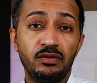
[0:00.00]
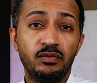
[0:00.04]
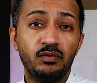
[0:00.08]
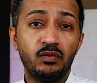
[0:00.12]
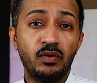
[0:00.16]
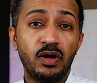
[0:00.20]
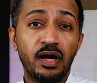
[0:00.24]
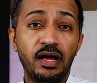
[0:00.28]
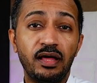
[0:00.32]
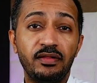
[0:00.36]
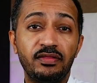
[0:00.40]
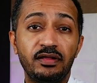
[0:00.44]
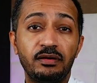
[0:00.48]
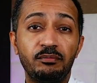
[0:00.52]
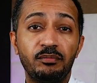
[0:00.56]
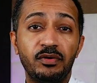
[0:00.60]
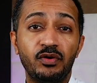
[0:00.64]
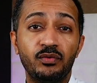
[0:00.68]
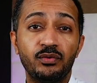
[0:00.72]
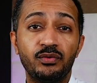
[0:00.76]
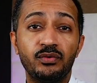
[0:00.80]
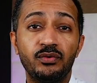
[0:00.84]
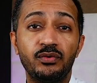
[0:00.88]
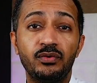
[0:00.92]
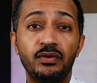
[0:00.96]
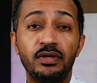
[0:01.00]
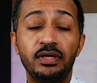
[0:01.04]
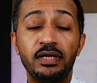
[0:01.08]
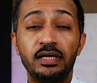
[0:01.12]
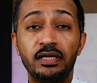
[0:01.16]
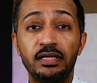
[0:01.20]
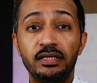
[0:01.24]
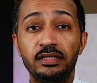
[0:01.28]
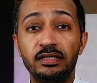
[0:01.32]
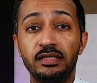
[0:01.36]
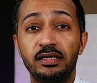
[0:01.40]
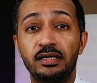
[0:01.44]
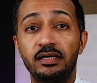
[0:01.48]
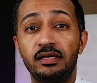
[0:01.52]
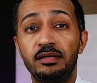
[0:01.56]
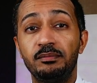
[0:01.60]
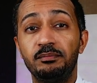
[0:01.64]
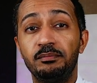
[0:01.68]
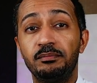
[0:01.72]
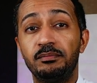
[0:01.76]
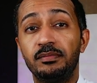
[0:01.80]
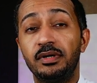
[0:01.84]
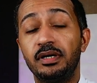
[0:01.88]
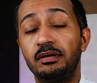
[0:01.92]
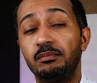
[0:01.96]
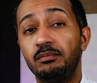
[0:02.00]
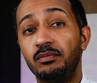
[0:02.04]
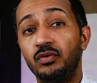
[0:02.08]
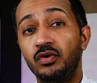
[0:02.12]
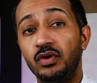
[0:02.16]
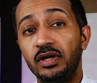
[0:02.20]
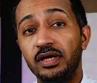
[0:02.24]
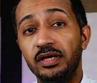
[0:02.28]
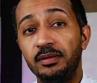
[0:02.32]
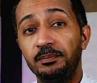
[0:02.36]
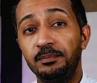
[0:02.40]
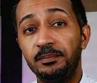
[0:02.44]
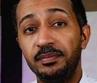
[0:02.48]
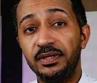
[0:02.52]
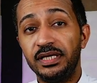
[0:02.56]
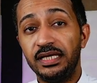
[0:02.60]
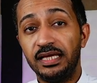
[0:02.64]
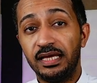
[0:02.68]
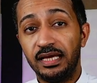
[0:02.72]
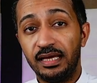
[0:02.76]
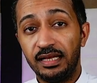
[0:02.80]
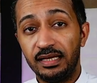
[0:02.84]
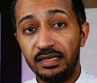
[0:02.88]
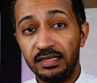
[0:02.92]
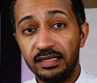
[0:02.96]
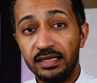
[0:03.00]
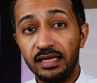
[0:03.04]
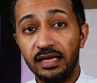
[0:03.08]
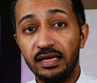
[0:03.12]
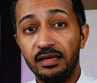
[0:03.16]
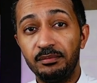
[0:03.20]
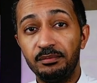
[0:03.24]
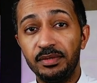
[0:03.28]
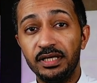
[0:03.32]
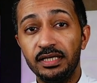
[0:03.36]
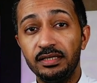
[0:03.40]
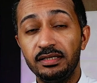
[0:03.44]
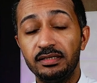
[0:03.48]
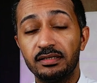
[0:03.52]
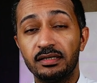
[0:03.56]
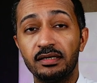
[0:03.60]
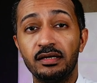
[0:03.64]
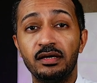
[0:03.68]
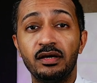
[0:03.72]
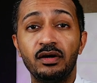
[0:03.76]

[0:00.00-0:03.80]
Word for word: وهذا الموضوع يهم محبي الجيمنج